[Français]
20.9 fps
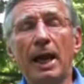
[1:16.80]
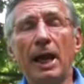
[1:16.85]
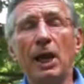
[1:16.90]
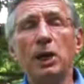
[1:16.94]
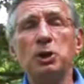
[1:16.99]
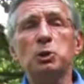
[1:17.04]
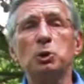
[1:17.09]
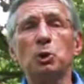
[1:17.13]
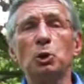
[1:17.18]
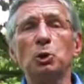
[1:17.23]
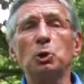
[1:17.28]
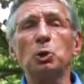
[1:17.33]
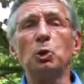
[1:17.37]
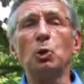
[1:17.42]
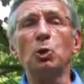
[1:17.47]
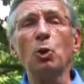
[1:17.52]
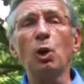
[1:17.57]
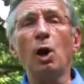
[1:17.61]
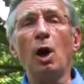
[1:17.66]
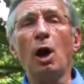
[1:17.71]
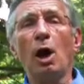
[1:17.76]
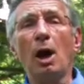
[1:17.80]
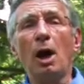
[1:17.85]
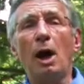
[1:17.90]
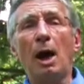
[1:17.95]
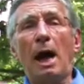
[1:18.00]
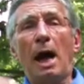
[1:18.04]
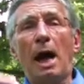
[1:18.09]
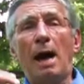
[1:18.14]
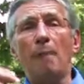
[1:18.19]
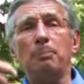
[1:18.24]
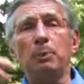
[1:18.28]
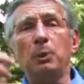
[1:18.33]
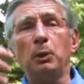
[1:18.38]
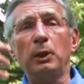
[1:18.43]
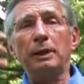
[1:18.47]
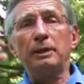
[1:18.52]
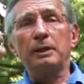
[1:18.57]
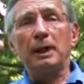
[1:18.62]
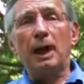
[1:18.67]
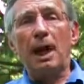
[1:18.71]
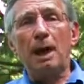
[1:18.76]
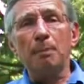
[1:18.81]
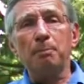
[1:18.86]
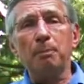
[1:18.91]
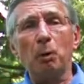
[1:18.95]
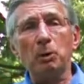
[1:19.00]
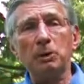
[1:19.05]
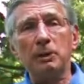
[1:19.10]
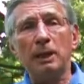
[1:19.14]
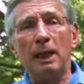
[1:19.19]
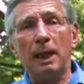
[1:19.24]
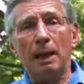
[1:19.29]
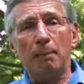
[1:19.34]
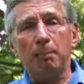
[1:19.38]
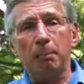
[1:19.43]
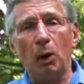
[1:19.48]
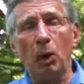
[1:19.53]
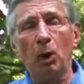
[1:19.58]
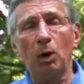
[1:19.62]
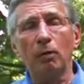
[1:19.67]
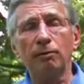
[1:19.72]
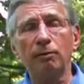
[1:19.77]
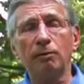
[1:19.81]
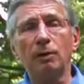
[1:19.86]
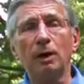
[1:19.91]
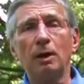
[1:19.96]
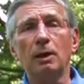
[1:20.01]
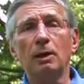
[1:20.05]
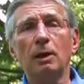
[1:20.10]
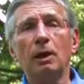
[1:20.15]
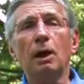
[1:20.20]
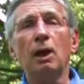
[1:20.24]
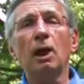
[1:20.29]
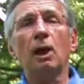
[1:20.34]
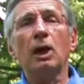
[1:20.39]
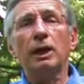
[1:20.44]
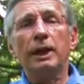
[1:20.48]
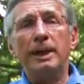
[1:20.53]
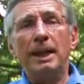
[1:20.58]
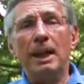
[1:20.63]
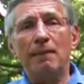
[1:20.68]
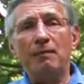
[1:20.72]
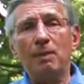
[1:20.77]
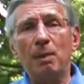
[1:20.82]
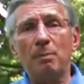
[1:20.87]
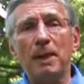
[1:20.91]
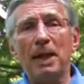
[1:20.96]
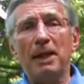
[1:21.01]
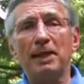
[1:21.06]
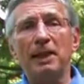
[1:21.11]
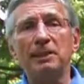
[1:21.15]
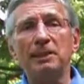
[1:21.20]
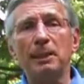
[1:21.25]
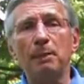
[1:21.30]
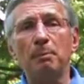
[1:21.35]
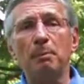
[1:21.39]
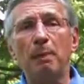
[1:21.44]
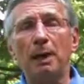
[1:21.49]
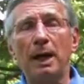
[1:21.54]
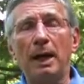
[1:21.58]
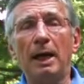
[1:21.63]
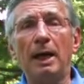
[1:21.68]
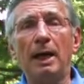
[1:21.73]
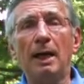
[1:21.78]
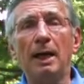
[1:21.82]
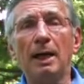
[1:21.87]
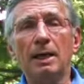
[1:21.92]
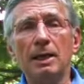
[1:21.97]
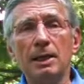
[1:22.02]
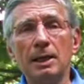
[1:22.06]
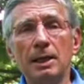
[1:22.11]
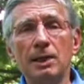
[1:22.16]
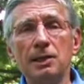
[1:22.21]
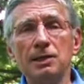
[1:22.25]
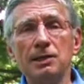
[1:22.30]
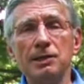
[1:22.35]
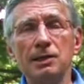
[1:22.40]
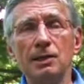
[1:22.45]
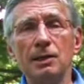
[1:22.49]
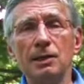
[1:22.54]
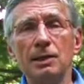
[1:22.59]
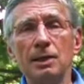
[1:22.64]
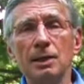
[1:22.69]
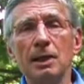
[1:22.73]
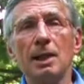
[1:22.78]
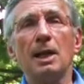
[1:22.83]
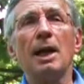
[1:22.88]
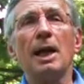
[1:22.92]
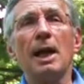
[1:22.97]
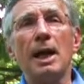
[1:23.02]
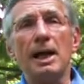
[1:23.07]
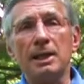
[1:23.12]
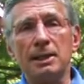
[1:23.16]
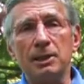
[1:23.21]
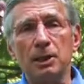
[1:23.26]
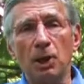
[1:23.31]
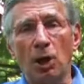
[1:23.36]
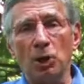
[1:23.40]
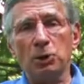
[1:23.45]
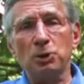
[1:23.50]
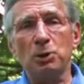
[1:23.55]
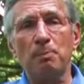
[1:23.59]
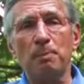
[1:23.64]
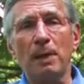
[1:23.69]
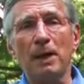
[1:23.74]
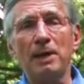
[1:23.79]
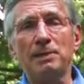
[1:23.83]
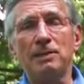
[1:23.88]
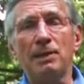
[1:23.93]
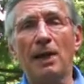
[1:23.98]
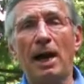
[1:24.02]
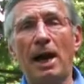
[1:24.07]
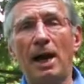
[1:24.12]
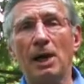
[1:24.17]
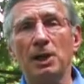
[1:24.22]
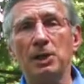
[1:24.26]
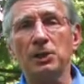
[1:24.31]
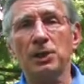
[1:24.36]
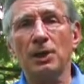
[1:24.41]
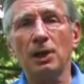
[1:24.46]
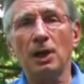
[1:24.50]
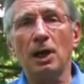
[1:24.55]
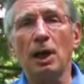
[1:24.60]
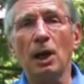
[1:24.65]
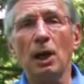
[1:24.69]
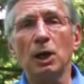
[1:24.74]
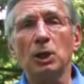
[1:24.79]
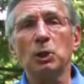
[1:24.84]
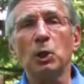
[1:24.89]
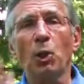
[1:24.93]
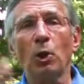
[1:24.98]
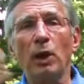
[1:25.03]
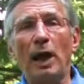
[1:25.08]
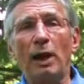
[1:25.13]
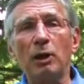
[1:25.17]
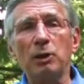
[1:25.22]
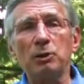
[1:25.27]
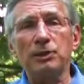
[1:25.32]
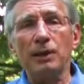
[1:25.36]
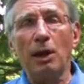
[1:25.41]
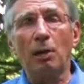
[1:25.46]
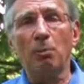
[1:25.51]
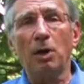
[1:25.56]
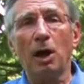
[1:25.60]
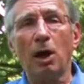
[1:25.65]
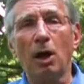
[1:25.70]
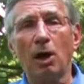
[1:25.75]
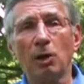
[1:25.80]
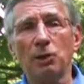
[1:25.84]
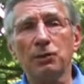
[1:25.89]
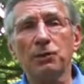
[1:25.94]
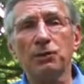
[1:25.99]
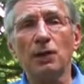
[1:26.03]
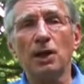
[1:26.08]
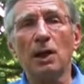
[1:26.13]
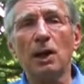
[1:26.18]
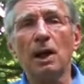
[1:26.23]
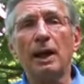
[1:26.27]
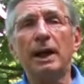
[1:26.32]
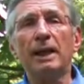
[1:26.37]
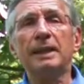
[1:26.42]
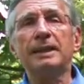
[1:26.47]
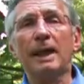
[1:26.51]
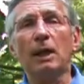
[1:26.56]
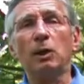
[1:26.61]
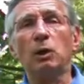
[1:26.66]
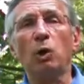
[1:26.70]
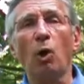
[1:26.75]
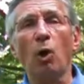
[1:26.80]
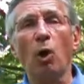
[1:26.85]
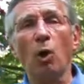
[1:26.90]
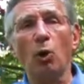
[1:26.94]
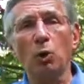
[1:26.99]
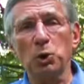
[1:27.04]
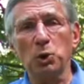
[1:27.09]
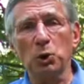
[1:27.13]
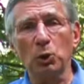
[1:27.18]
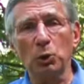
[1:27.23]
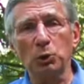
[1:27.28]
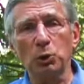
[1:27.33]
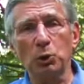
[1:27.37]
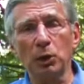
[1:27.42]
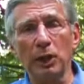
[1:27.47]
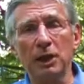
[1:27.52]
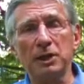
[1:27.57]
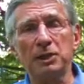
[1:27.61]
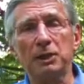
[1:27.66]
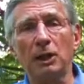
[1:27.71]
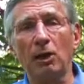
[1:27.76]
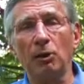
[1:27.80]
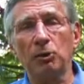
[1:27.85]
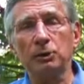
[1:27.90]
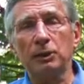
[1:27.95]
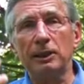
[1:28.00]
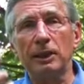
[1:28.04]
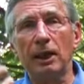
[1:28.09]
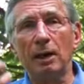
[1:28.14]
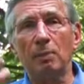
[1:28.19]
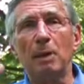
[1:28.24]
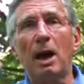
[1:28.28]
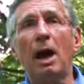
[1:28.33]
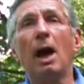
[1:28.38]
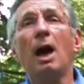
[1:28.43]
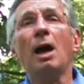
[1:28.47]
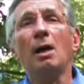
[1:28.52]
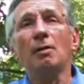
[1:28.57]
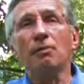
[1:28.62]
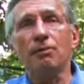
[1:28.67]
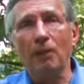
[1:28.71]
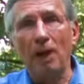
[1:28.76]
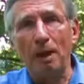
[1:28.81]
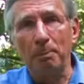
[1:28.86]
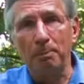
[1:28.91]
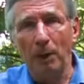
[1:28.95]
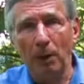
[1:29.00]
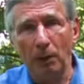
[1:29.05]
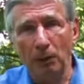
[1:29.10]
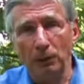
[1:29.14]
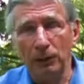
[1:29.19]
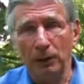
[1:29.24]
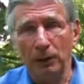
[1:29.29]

et surtout a pu être apporté la preuve qu'il avait bien été peint ici, dans ce paysage, dont la ressemblance est encore aujourd'hui extraordinairement frappante.